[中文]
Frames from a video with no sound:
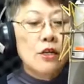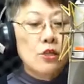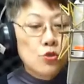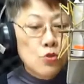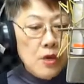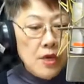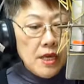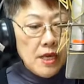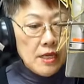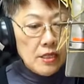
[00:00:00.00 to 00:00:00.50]

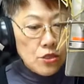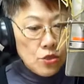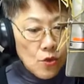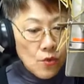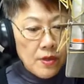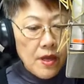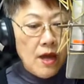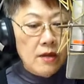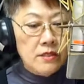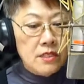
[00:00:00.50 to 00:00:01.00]
最
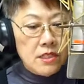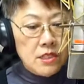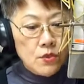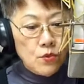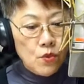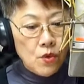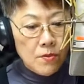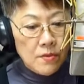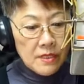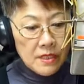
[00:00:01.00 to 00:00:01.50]
重要的是
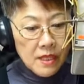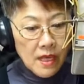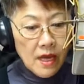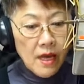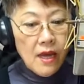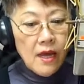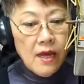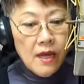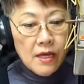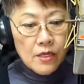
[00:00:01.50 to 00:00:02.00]
我们的
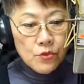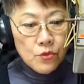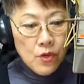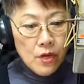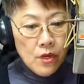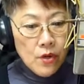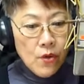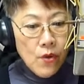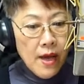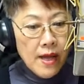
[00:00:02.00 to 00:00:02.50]

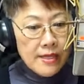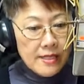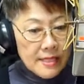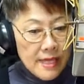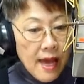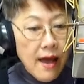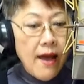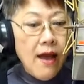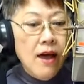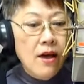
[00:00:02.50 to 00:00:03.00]
捐款
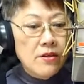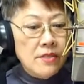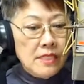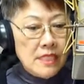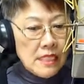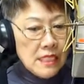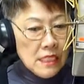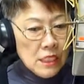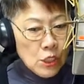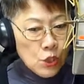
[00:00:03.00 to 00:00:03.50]
账号是
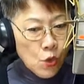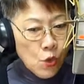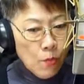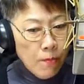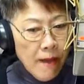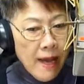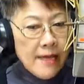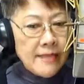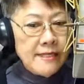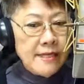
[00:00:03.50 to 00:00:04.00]
一九
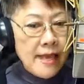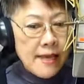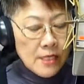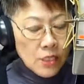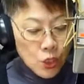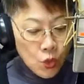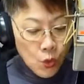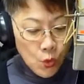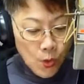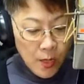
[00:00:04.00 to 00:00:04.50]
八三
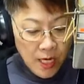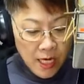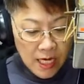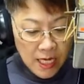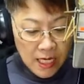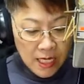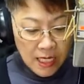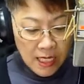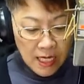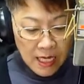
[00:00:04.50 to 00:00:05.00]
九二
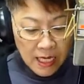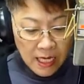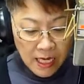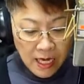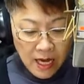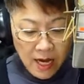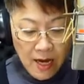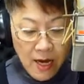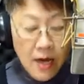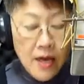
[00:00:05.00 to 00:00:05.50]
零零
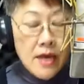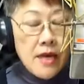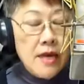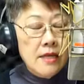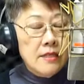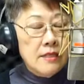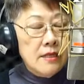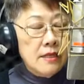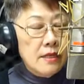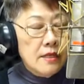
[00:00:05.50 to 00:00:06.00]
啊，
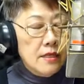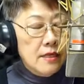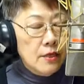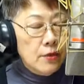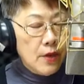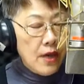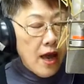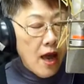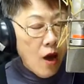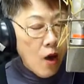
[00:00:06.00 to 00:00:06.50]
请各
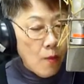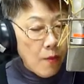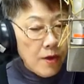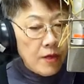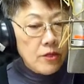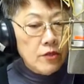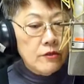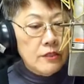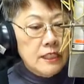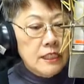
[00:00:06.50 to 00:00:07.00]
位好
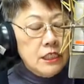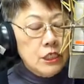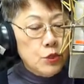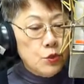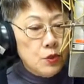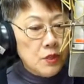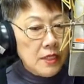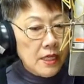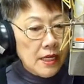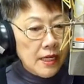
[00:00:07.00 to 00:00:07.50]
朋友继
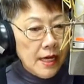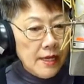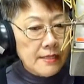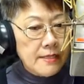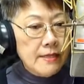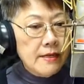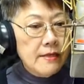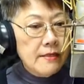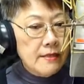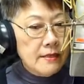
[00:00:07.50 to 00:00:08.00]
续的给
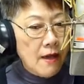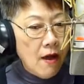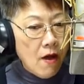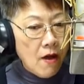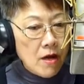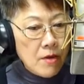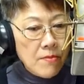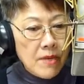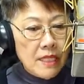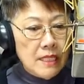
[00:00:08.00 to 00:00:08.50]
这个小
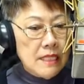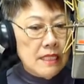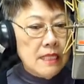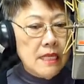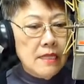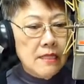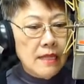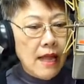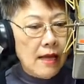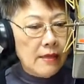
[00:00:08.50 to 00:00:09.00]
而美的
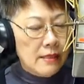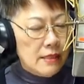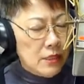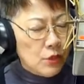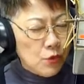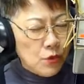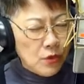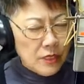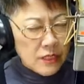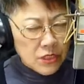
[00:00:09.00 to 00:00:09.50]
政党继
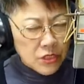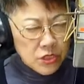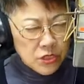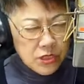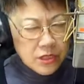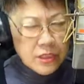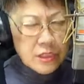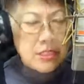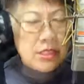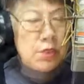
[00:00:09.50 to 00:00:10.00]
续的标。我
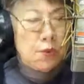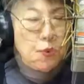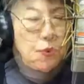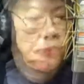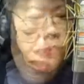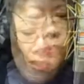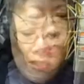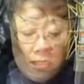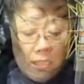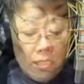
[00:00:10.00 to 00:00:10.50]
们新
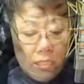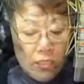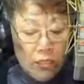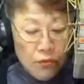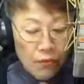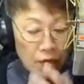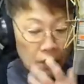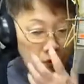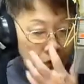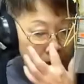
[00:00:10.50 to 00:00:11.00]
党呢，是因
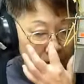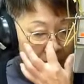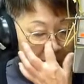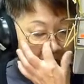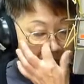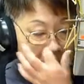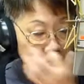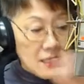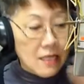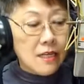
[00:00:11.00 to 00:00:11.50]
为我们的
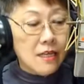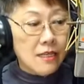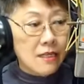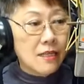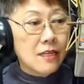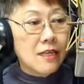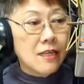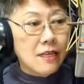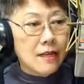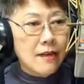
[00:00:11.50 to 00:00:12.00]
理
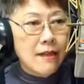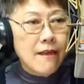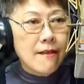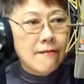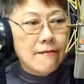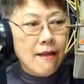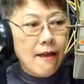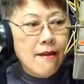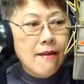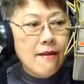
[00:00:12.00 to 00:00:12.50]
理
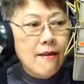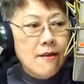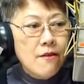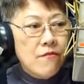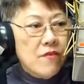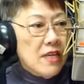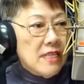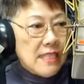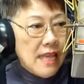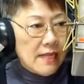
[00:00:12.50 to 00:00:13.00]
念呢
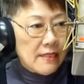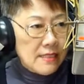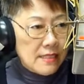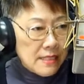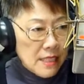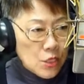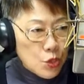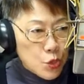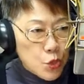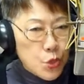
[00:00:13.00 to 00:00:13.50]
非常的
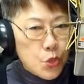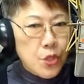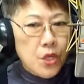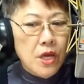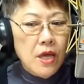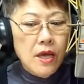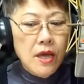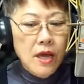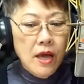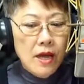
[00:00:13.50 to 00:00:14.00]
正确，
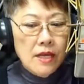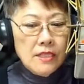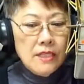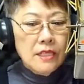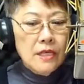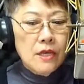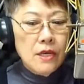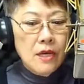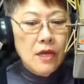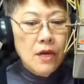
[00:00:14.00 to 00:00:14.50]
而
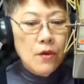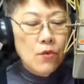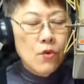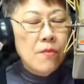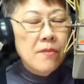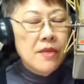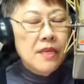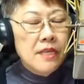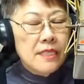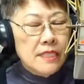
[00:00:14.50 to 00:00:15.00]
且我
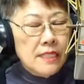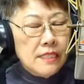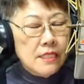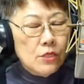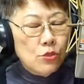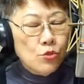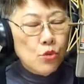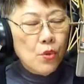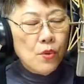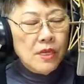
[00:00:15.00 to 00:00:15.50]
们也是
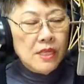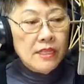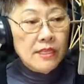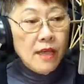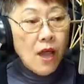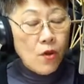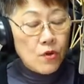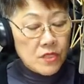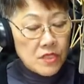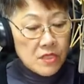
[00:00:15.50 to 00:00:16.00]
作为
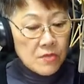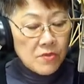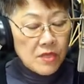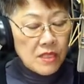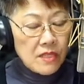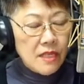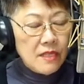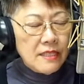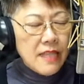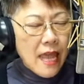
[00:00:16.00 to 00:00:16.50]
小市
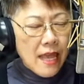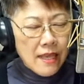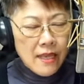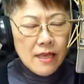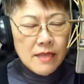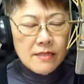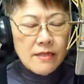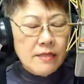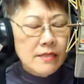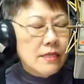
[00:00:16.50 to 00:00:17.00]
民的代
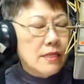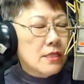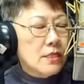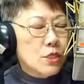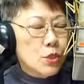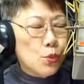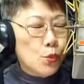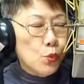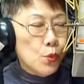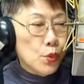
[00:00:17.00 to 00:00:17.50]
言人，这个
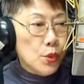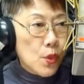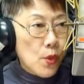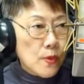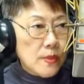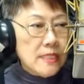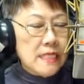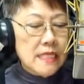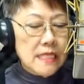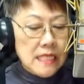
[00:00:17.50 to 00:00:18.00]
是毋
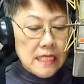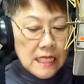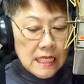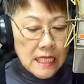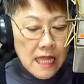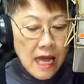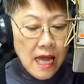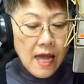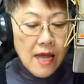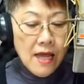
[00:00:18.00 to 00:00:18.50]
庸置疑
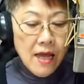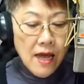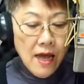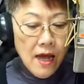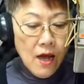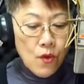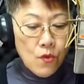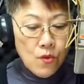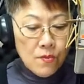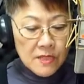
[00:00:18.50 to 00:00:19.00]
的
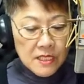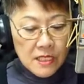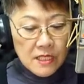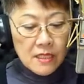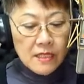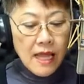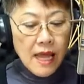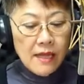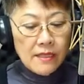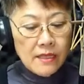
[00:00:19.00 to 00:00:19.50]
啊。我们
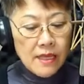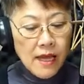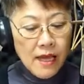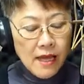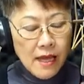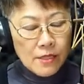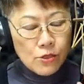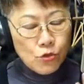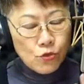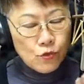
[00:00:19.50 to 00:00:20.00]
新党，你看
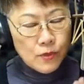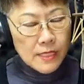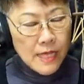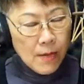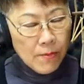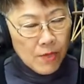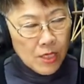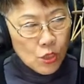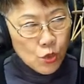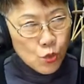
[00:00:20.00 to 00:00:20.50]
看，主
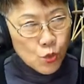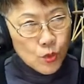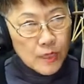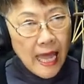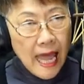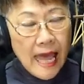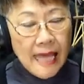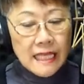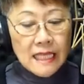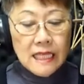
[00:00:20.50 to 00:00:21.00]
张民族
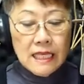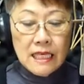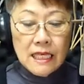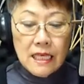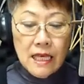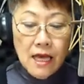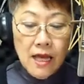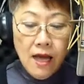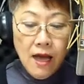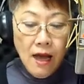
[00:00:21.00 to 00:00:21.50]
大。差异
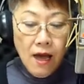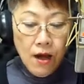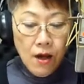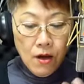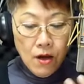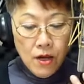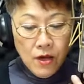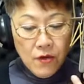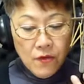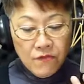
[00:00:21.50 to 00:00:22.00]
啊，
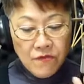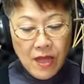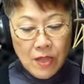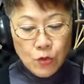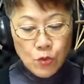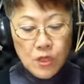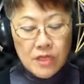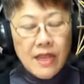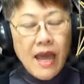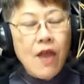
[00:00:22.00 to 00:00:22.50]
反
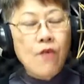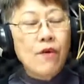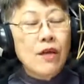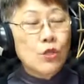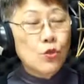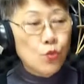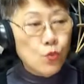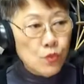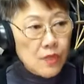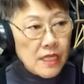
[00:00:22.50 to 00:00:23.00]
对台湾
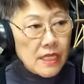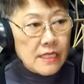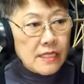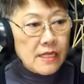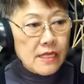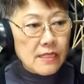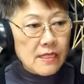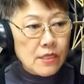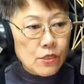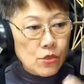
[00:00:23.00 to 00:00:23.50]
独立，
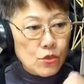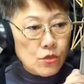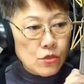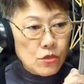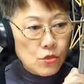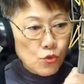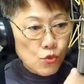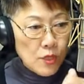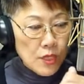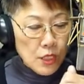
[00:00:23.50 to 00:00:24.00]
这个是
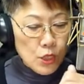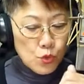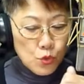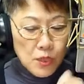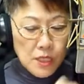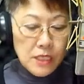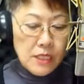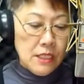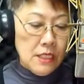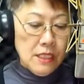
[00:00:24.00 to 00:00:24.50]
最
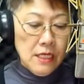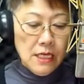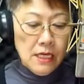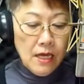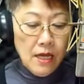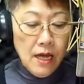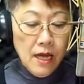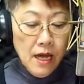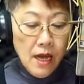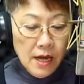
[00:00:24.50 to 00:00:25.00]
最那个，
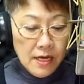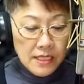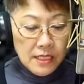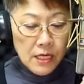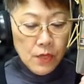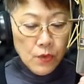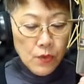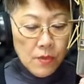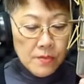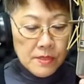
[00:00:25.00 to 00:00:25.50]
而
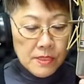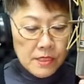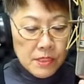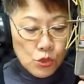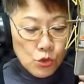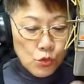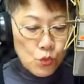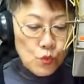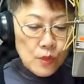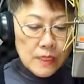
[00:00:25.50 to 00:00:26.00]
且我们是
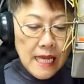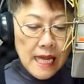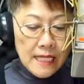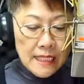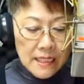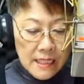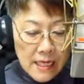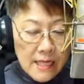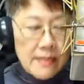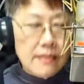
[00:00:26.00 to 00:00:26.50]
主张
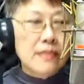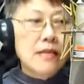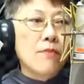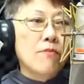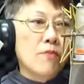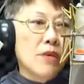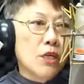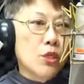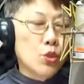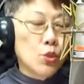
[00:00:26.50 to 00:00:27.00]
宪政
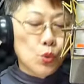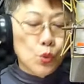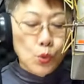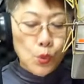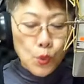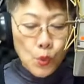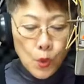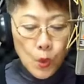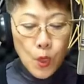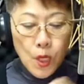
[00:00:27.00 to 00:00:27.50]
民
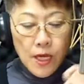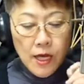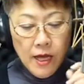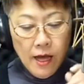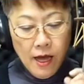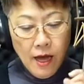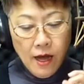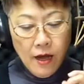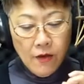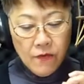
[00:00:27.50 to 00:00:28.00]
主
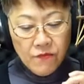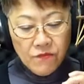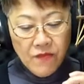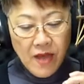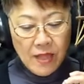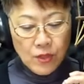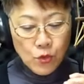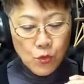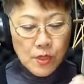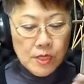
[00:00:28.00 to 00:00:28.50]
啊，
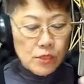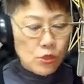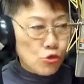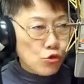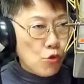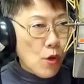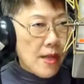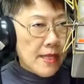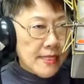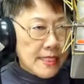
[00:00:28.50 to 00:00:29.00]
反对
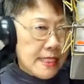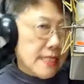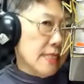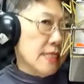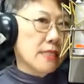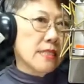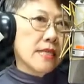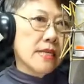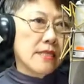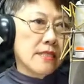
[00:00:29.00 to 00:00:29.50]
专制
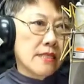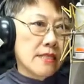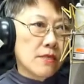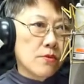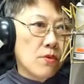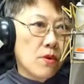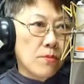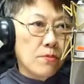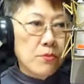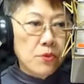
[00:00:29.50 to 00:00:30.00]
政治。
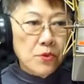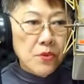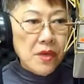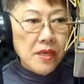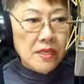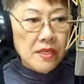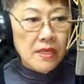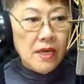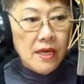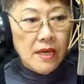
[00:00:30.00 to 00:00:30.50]
我们不愿
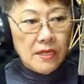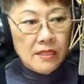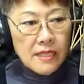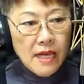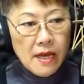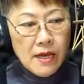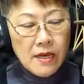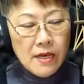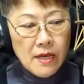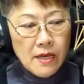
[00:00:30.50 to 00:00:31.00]
意
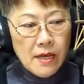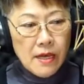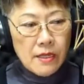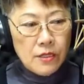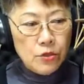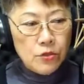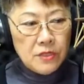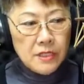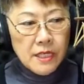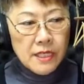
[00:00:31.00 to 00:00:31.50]
像呃
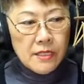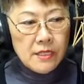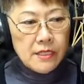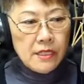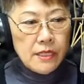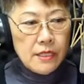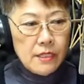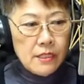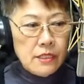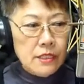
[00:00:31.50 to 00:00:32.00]
有些那
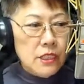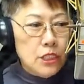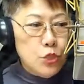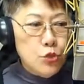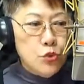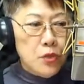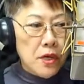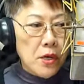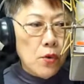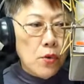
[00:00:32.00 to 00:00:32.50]
些集
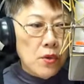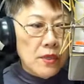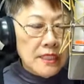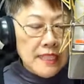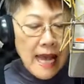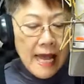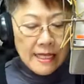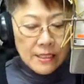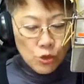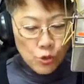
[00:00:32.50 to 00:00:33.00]
权国
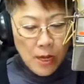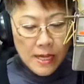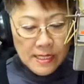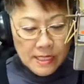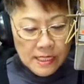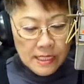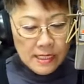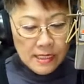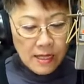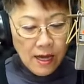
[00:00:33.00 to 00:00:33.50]
家专
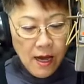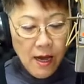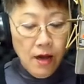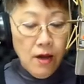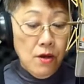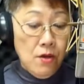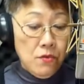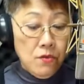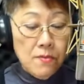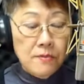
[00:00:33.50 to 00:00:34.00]
制啊，
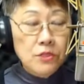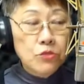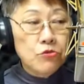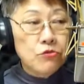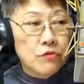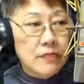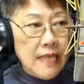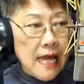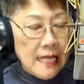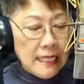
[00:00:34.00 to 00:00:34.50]
我们
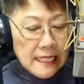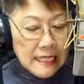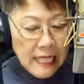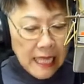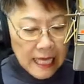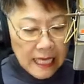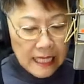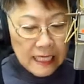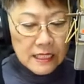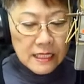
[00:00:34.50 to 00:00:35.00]
主张
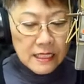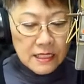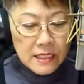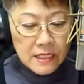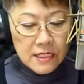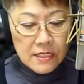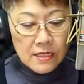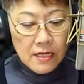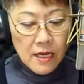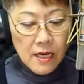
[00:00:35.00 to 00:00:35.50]
内阁
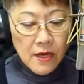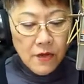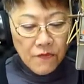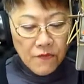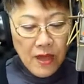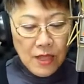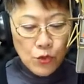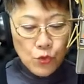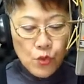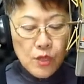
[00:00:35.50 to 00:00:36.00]
制，
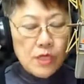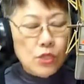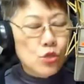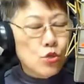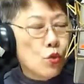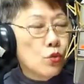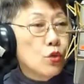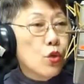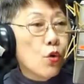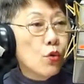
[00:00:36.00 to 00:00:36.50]
反对
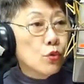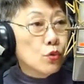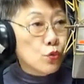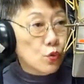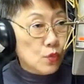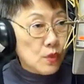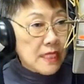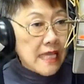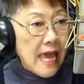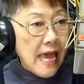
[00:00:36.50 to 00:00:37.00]
总统
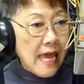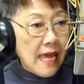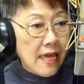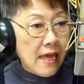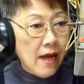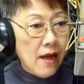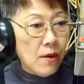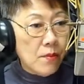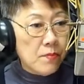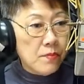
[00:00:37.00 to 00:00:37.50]
独裁
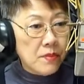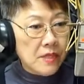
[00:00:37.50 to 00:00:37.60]
啊。